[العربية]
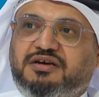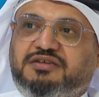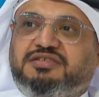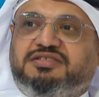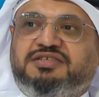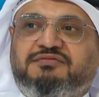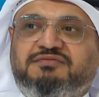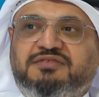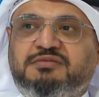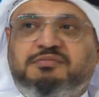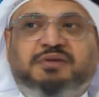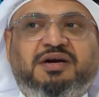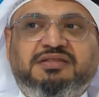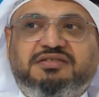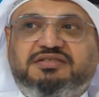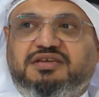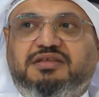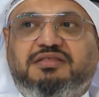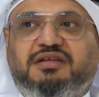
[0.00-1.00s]
اكتشفت انه ما
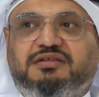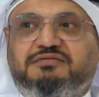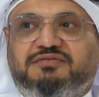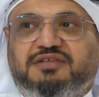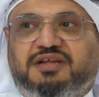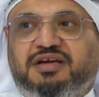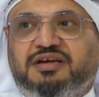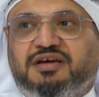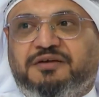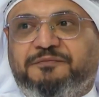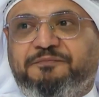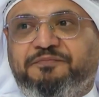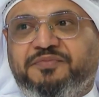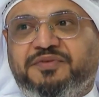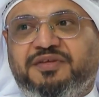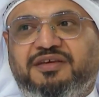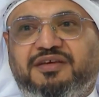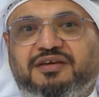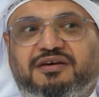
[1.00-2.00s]
عندي شيء ثاني في الحياه
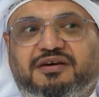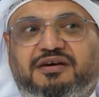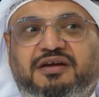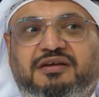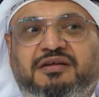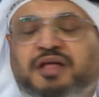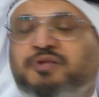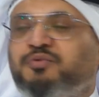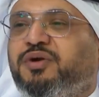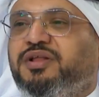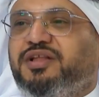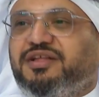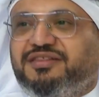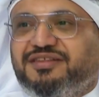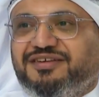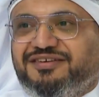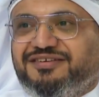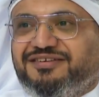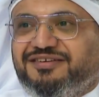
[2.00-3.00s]
غير
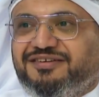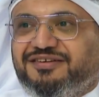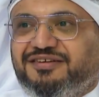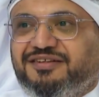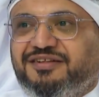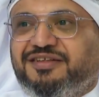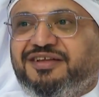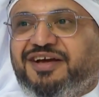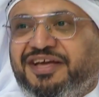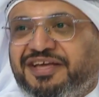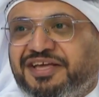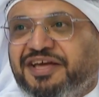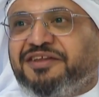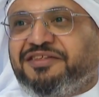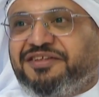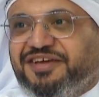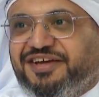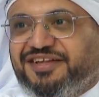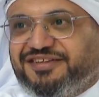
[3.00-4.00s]
هالولد اللي
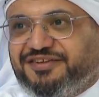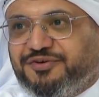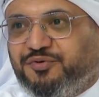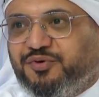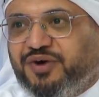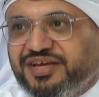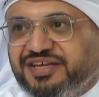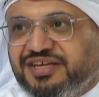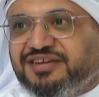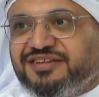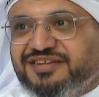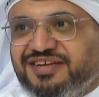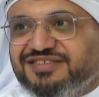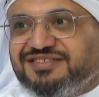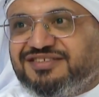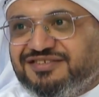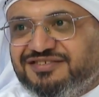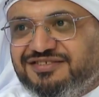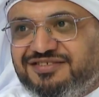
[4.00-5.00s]
غيرني يعني هو
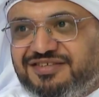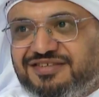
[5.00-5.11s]
غيرني اصلا